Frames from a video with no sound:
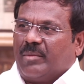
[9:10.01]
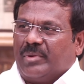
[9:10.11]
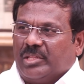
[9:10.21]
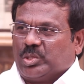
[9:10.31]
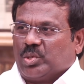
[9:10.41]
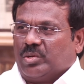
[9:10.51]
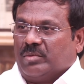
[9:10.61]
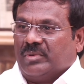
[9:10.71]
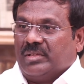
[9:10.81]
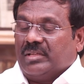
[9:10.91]
நாம் எடுத்து
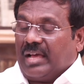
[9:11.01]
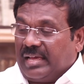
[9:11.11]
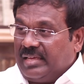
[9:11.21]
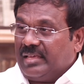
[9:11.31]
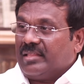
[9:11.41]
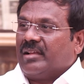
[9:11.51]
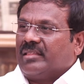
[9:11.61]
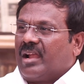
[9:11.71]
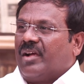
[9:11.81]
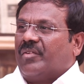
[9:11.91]
சொன்னோம் அங்கேதான்
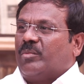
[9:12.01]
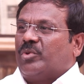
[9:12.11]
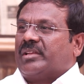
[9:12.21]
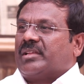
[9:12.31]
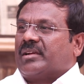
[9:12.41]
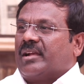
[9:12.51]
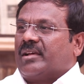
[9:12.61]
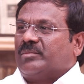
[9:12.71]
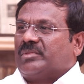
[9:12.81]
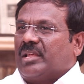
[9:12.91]
திராவிட முன்னேற்றக்
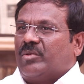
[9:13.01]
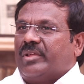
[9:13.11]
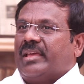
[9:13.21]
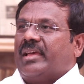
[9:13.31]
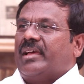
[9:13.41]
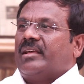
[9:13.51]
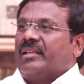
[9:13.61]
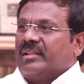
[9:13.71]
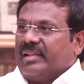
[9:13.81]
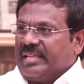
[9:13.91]
கழகம் தன்னுடைய
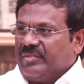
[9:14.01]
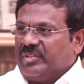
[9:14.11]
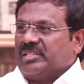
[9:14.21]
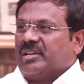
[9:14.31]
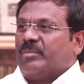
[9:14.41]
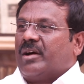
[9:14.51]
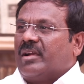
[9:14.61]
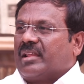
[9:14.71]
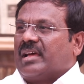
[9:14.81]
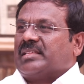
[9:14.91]
நயவஞ்சகமான
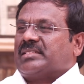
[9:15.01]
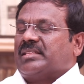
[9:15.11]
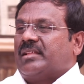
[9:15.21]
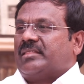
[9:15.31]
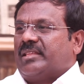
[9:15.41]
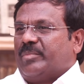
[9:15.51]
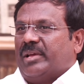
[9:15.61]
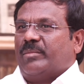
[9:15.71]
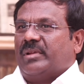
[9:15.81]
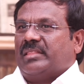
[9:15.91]
ராஜதந்திரத்தை
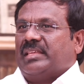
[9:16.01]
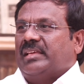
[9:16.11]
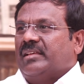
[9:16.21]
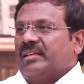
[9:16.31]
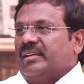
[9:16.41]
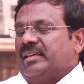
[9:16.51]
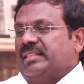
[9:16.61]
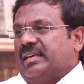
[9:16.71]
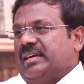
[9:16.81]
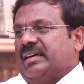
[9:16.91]
பயன்படுத்தி
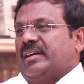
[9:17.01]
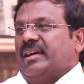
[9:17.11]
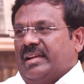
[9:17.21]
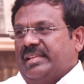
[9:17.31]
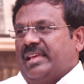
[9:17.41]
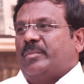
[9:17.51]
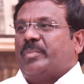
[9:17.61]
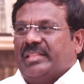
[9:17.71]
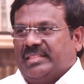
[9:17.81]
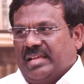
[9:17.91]
இந்த அணியை
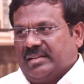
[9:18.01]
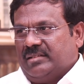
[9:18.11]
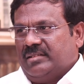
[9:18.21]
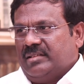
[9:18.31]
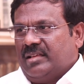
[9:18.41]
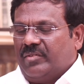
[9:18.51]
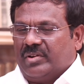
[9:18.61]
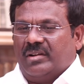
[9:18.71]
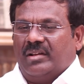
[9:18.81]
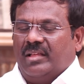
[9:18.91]
பிரித்தார்கள்
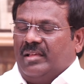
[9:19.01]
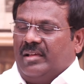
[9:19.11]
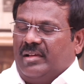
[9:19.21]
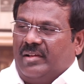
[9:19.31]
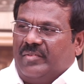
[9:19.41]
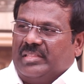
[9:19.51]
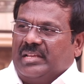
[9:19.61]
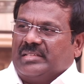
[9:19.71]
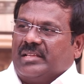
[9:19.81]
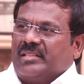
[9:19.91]
அவர்கள்
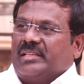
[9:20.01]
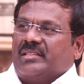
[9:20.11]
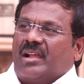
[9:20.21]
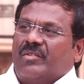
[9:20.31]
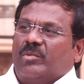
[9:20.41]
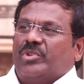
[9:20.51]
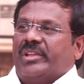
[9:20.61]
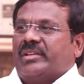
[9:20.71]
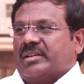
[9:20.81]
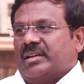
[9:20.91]
விடுதலை சிறுத்தை திராவிட
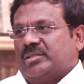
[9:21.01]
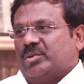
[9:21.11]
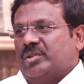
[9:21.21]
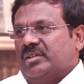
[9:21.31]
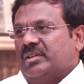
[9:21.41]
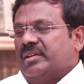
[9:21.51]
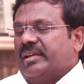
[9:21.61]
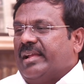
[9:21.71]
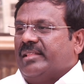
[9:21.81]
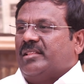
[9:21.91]
முன்னேற்ற கழகத்தோடு
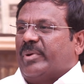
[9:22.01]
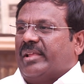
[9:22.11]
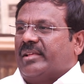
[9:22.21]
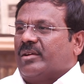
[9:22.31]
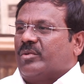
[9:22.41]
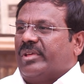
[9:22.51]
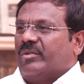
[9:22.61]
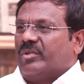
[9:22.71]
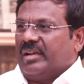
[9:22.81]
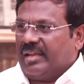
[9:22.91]
இணைந்து பயணிக்கக்கூடிய
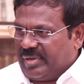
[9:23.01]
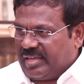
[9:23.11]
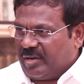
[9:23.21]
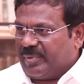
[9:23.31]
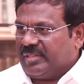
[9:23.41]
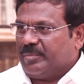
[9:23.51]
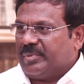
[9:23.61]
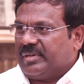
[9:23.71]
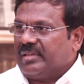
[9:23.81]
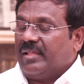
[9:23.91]
ஒரு நிலைமை
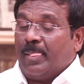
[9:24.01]
ஏற்படுத்தப்பட்டு